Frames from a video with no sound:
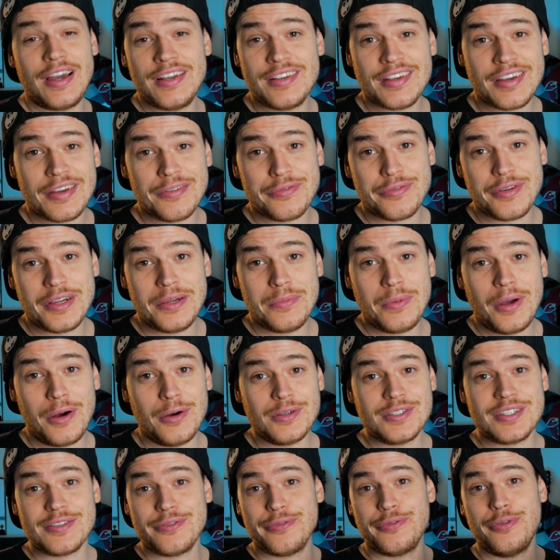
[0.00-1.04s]
weitere Filme,
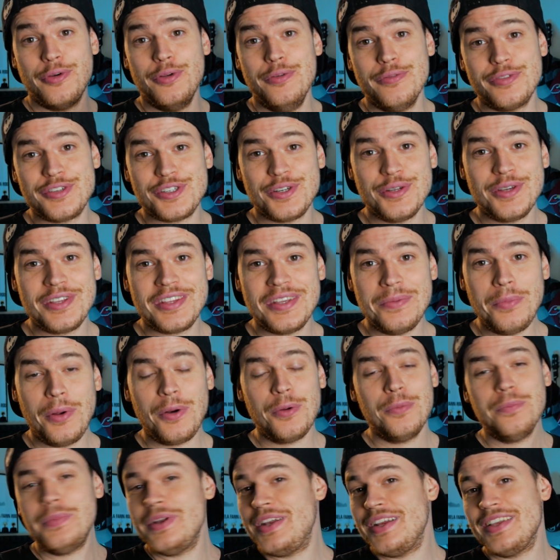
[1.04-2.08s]
außer fünf Stück, die
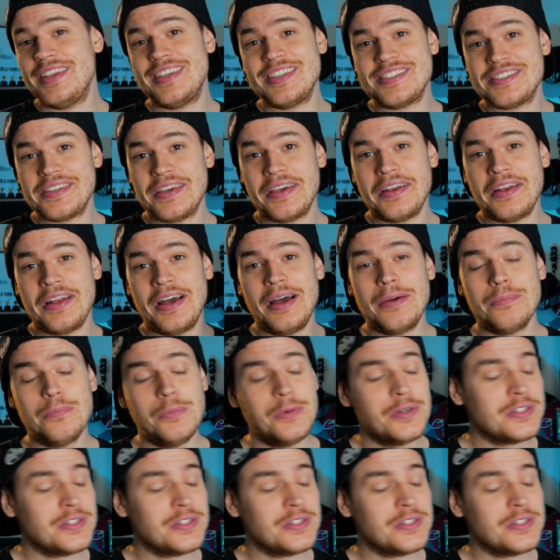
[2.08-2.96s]
man unbedingt gesehen haben